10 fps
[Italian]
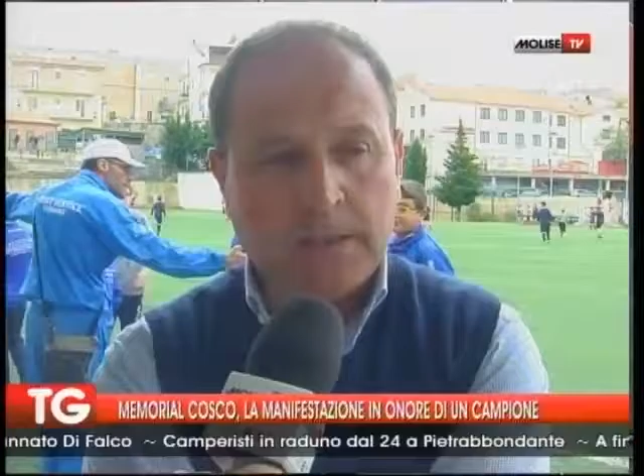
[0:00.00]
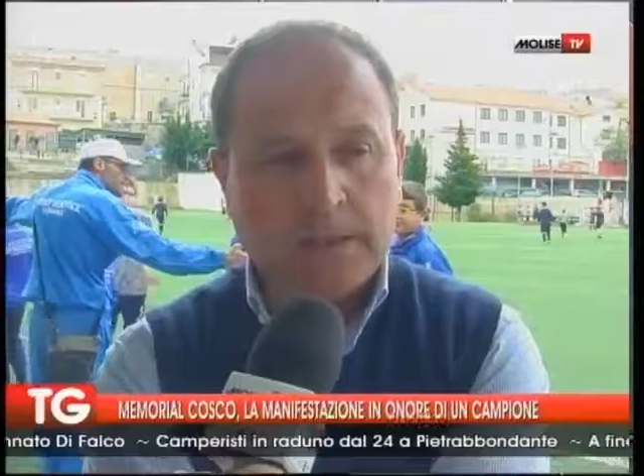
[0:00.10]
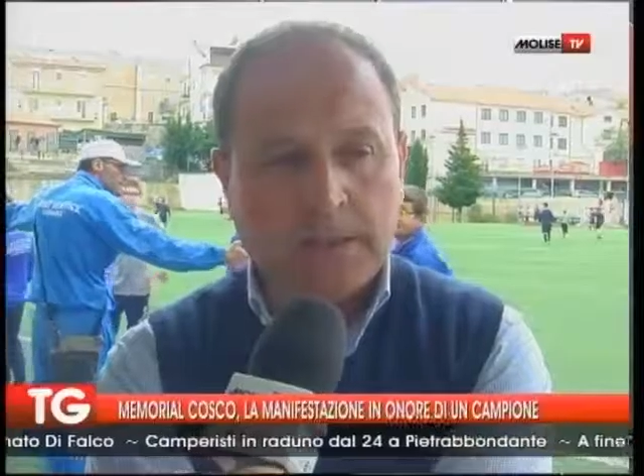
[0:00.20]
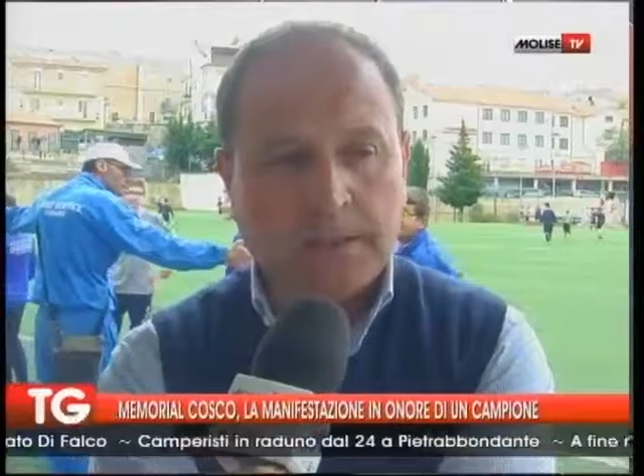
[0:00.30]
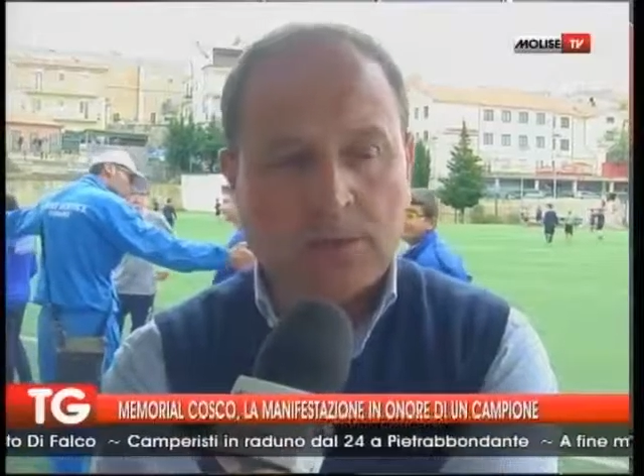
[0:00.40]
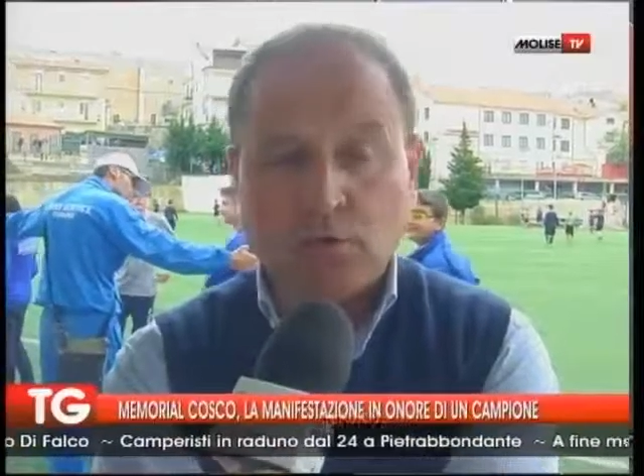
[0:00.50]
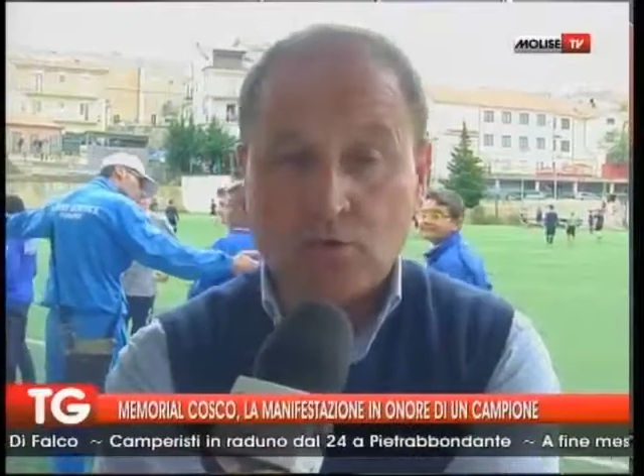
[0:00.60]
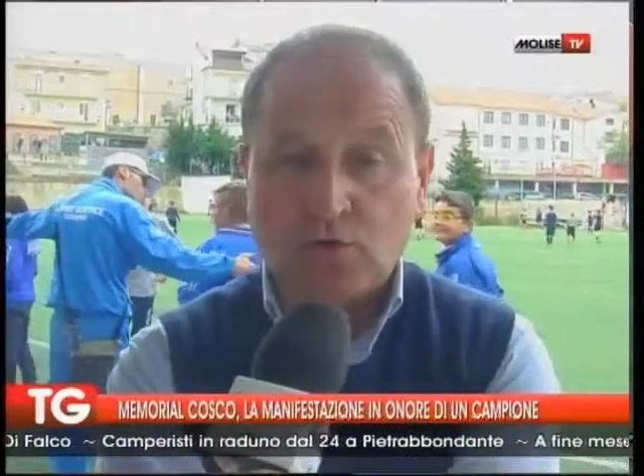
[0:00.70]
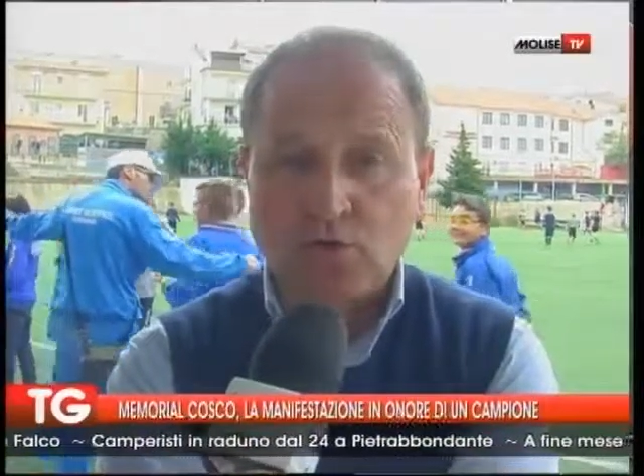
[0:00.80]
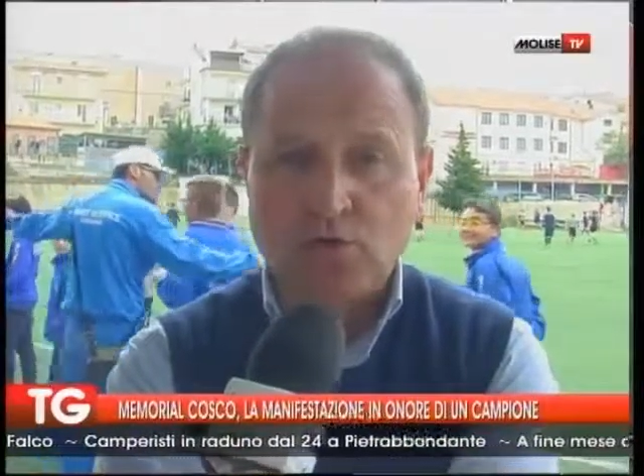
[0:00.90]
eh, ha
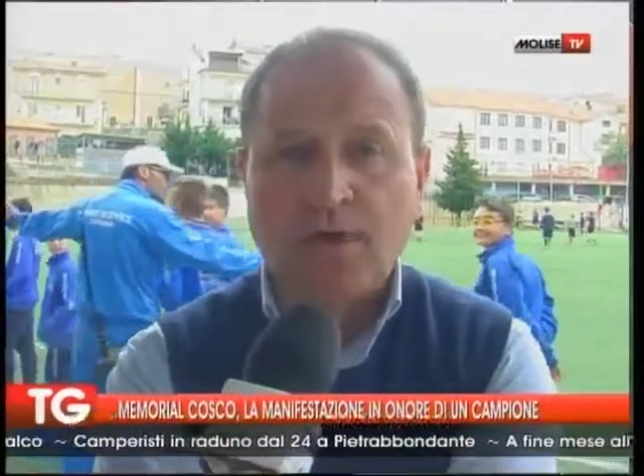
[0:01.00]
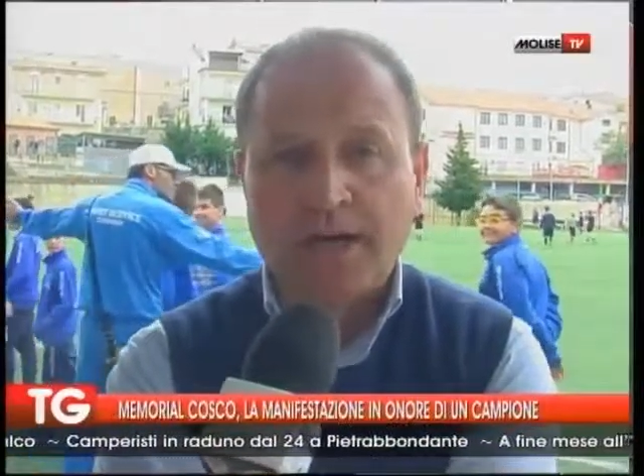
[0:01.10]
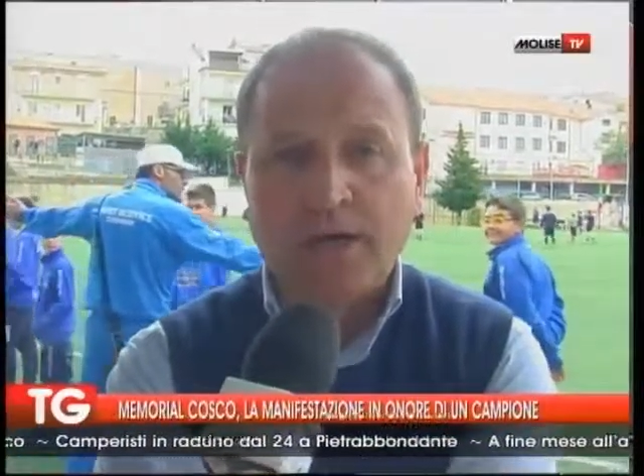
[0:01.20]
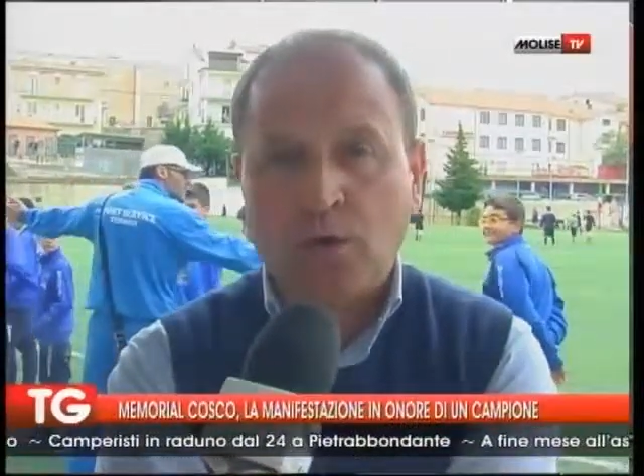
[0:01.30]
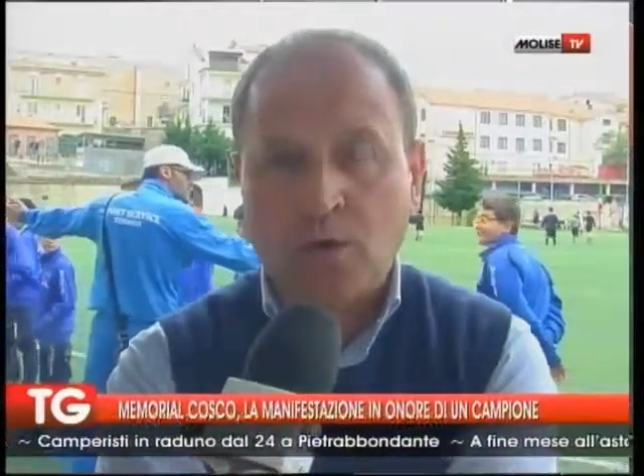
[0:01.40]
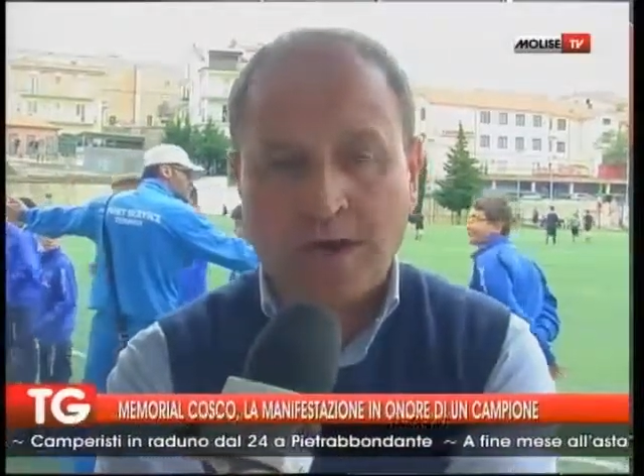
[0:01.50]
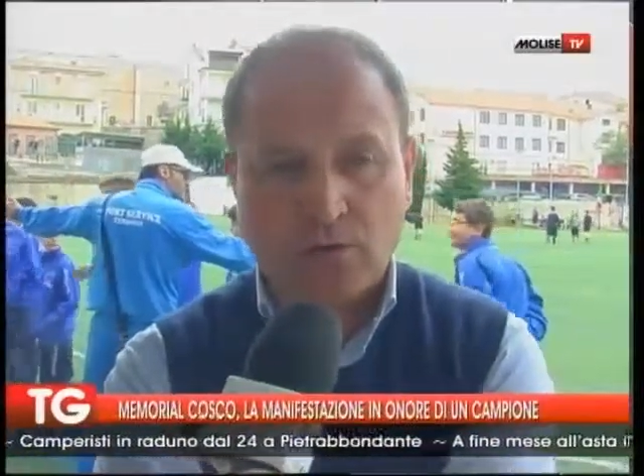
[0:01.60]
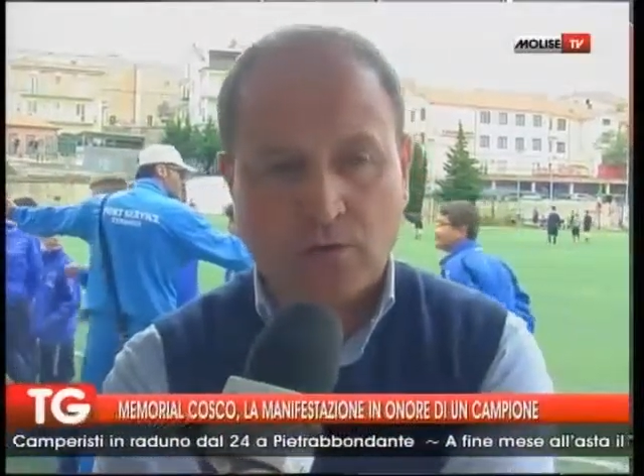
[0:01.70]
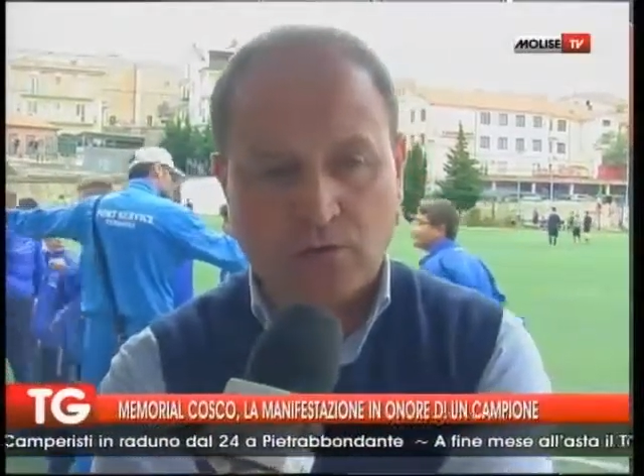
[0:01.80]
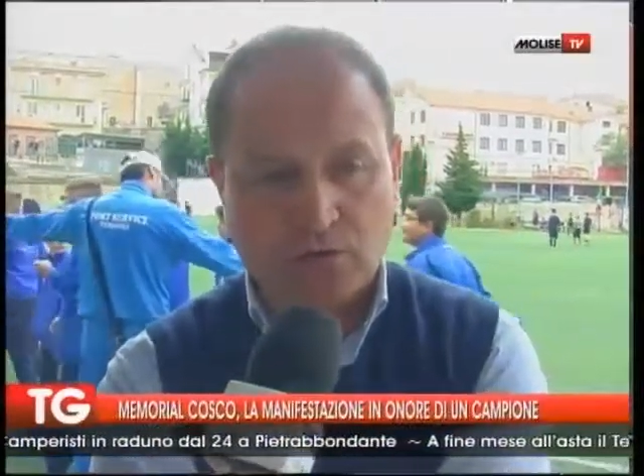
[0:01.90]
conosciuto e che lo
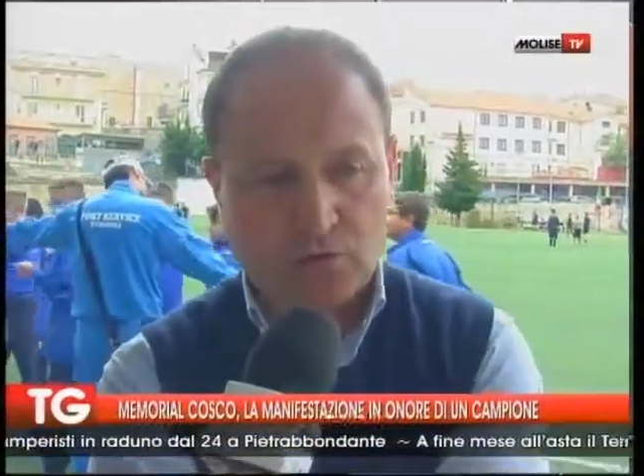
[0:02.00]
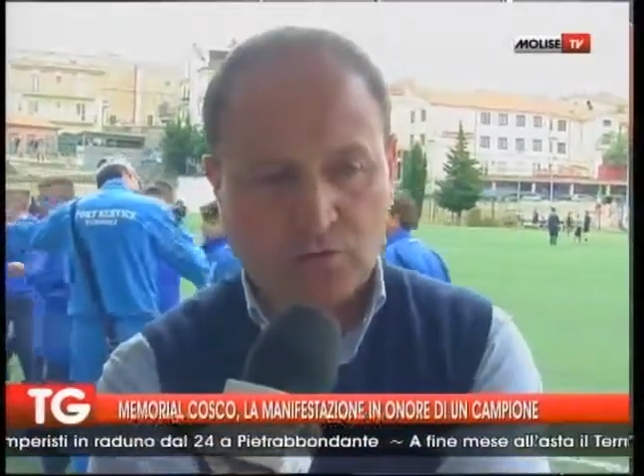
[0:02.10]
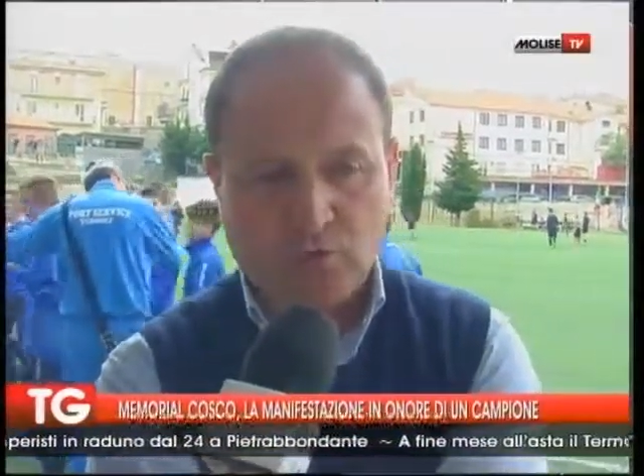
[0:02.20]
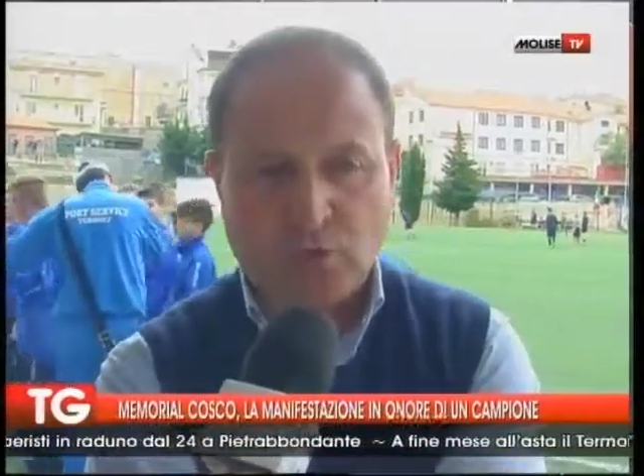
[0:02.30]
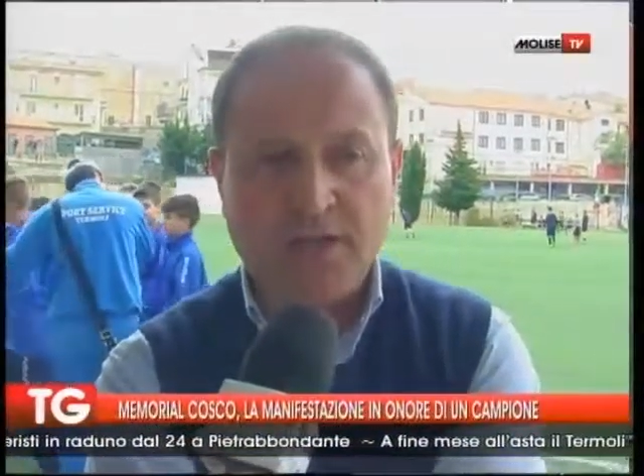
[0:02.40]
hanno conosciuto.